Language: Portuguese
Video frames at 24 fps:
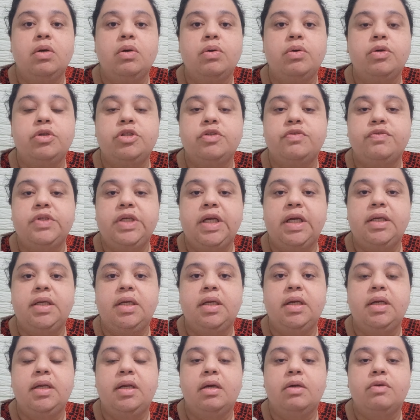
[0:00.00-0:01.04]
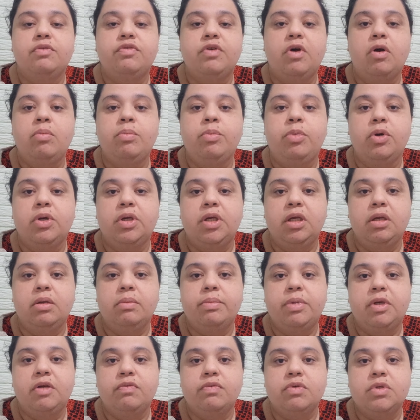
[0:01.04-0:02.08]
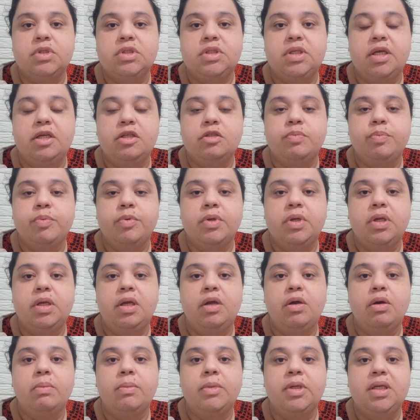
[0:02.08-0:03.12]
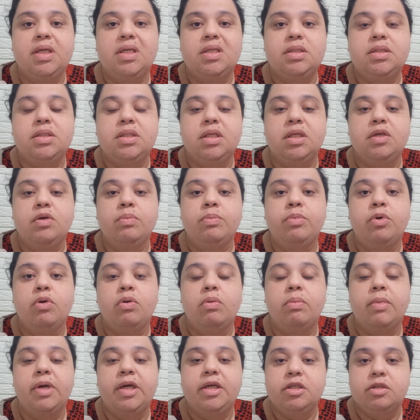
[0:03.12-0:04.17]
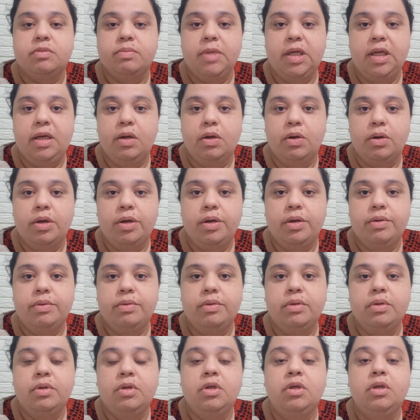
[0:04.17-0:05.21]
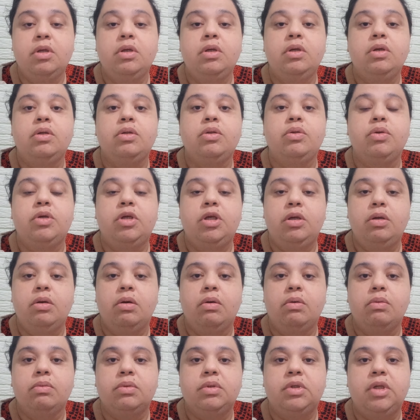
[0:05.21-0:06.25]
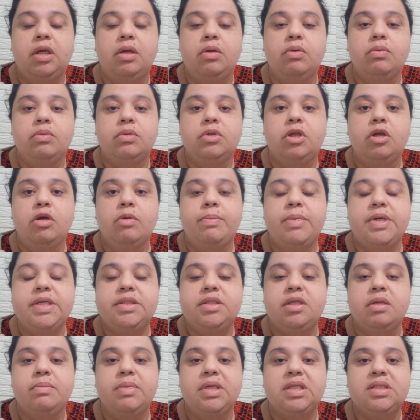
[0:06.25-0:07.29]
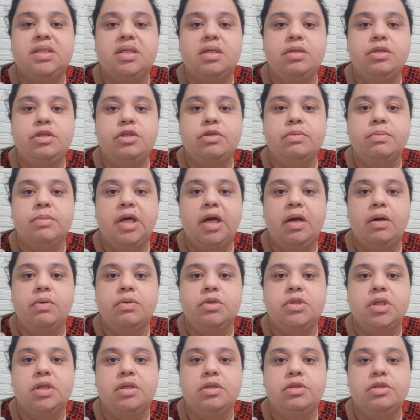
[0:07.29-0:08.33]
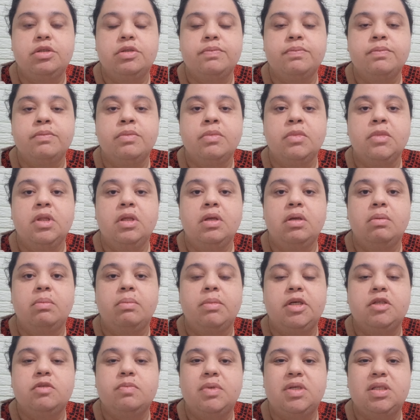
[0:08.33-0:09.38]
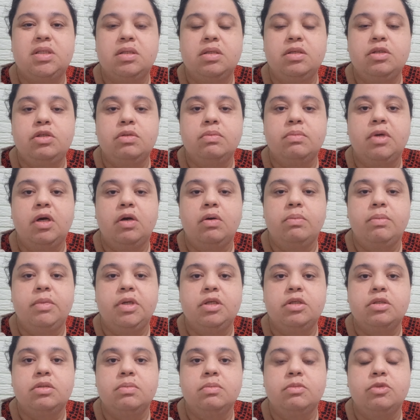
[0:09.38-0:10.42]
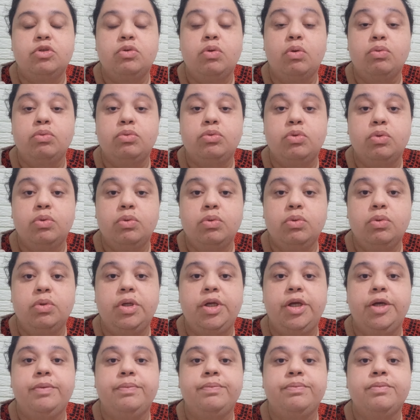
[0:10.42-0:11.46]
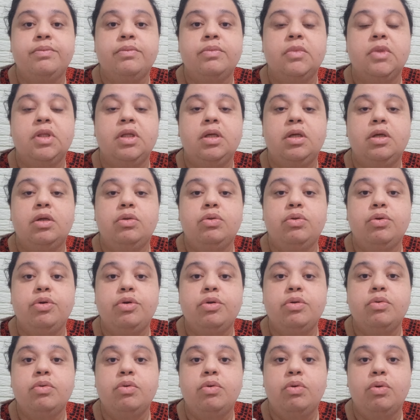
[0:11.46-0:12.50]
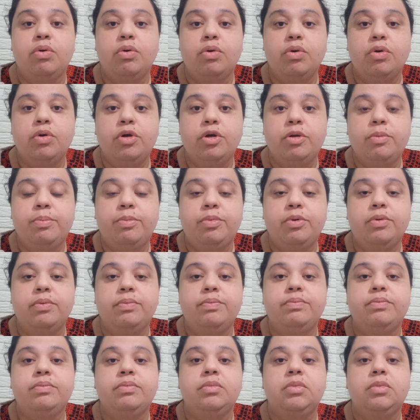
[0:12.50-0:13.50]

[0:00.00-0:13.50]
Hoje eu vim aqui gravar um pouquinho para vocês porque eu amanheci um pouco mais melhor do que ontem. Ontem eu passei bastante mal, gente, mas bastante mal mesmo, tontura, dor no corpo,